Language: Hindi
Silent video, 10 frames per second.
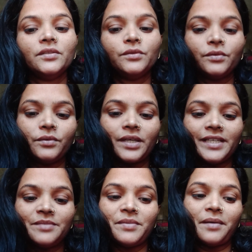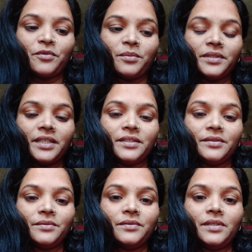तो वाइज मैं आपको बताती
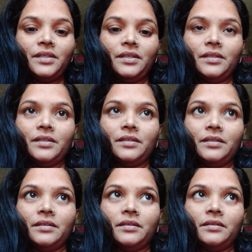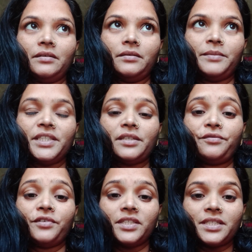हूँ मैं जब
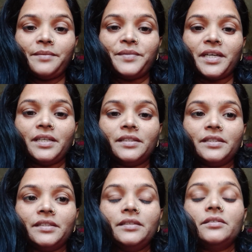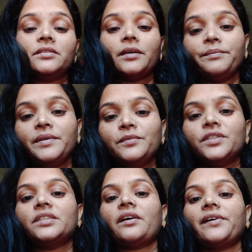फर्स्ट टाइम प्रेग्नेंट थी तब भी
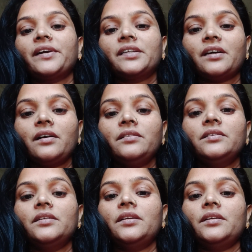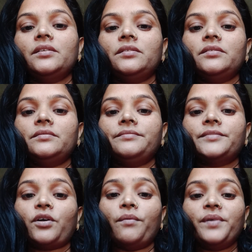मुझे थायराइड था
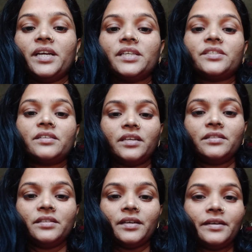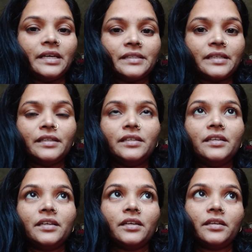कॉम्प्लिकेशन रहती है ऐसा नहीं
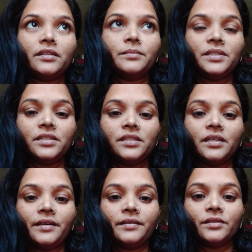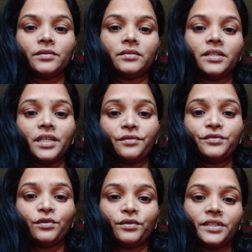है कि एकदम इजी है टफ़
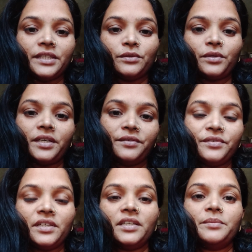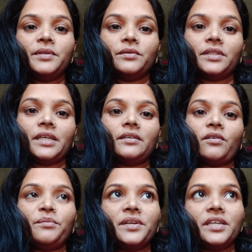तो होता है थोड़ा डिफ़िकल्ट भी होता है
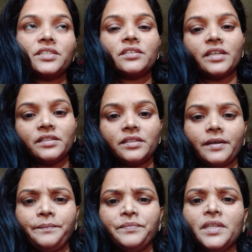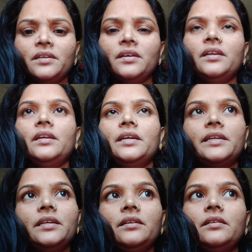कॉम्प्लिकेशन रहते हैं
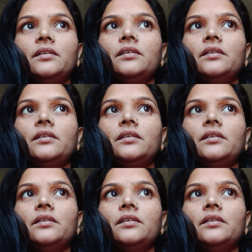लेकिन